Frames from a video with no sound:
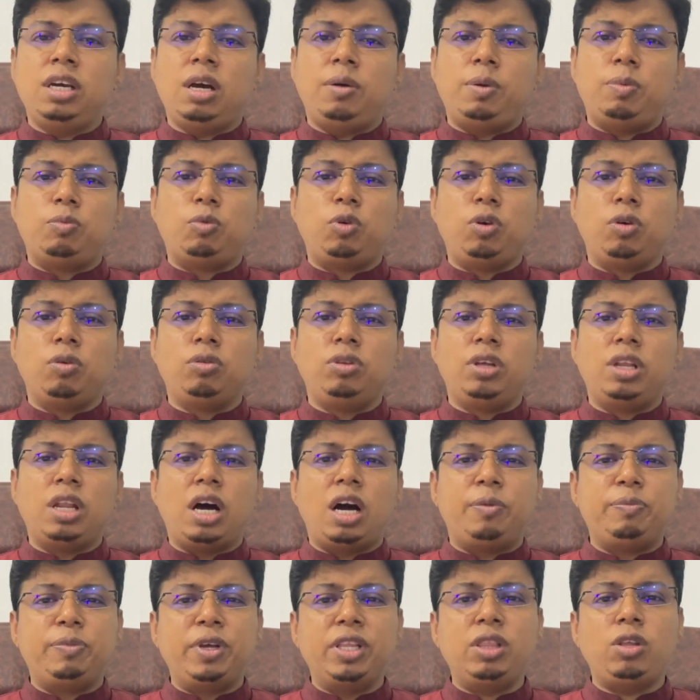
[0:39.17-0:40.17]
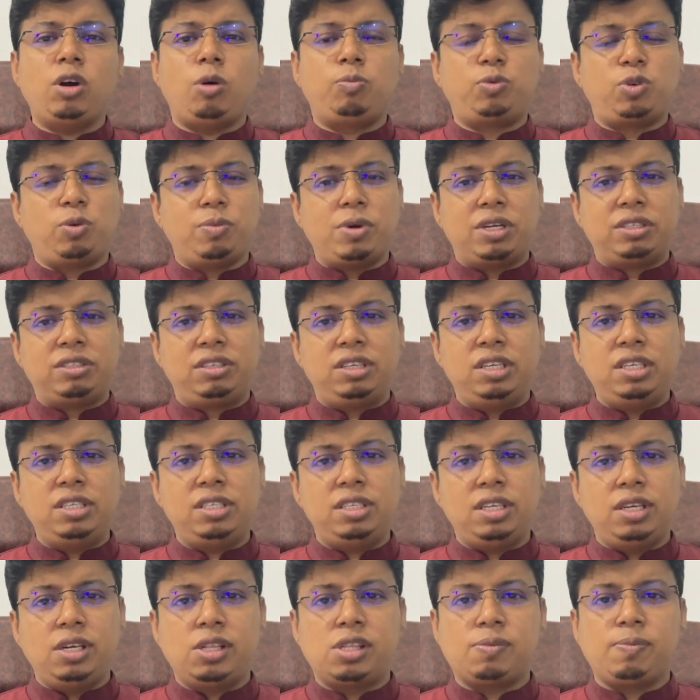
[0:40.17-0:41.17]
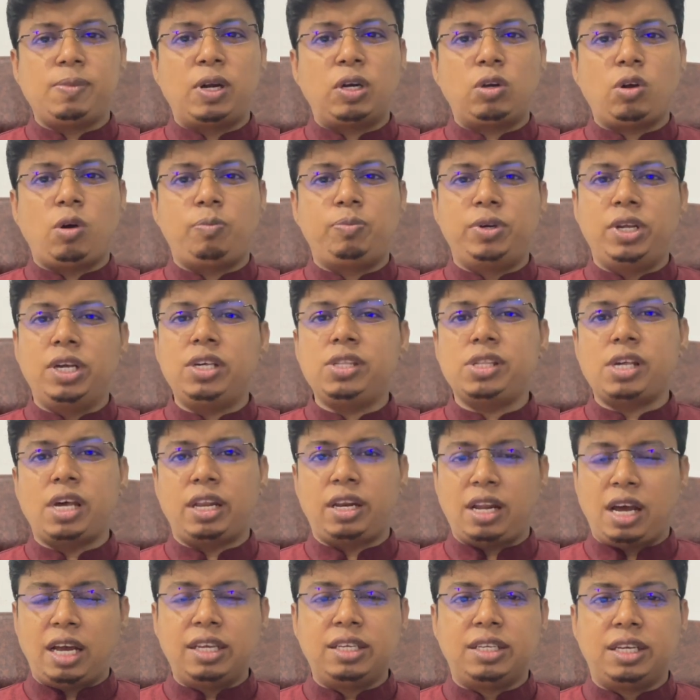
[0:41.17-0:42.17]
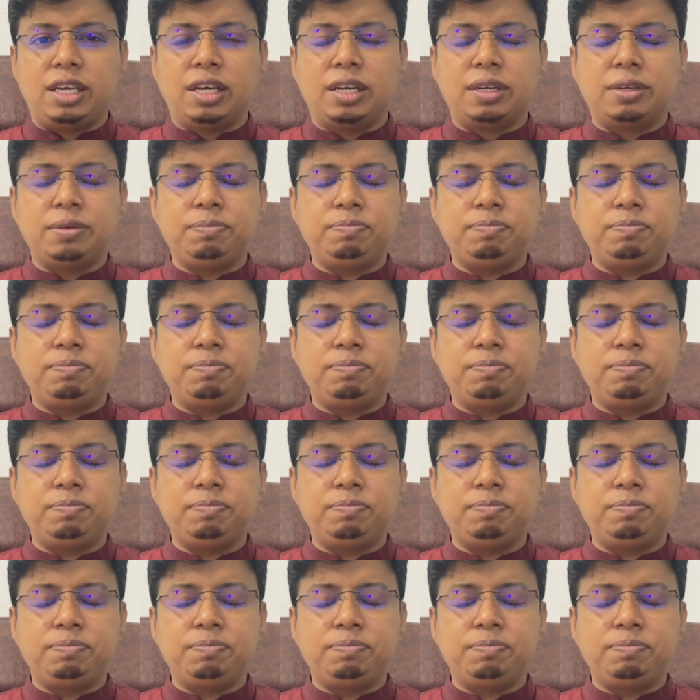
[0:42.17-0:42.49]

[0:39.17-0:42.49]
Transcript: আমি মহিউদ্দিন আহমেদ অপটোম্যাট্রিস্ট স্মার্ট অপটিক্স অ্যান্ড আই কেয়ার